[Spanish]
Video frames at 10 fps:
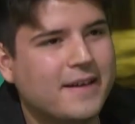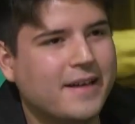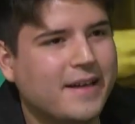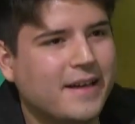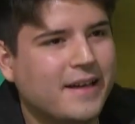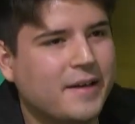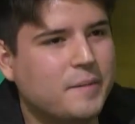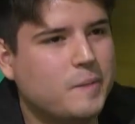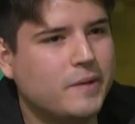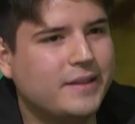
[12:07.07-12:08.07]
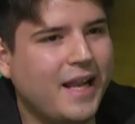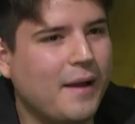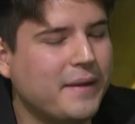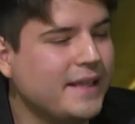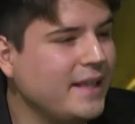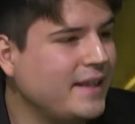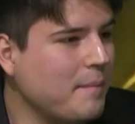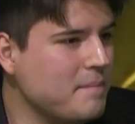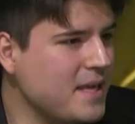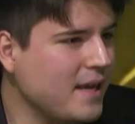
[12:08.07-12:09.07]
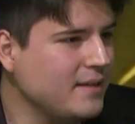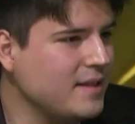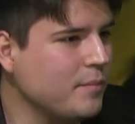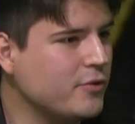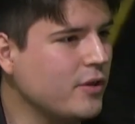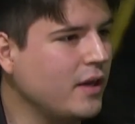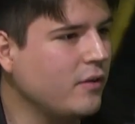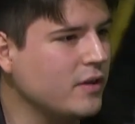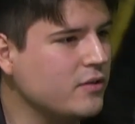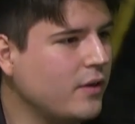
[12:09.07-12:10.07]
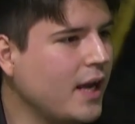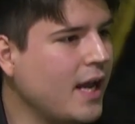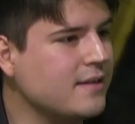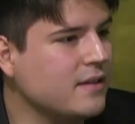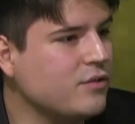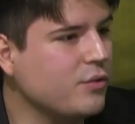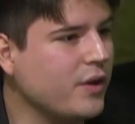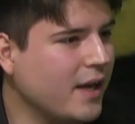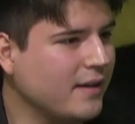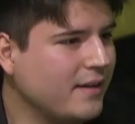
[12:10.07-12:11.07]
eh, te la venden tan bien, se emocionan con eso que la hacen suya,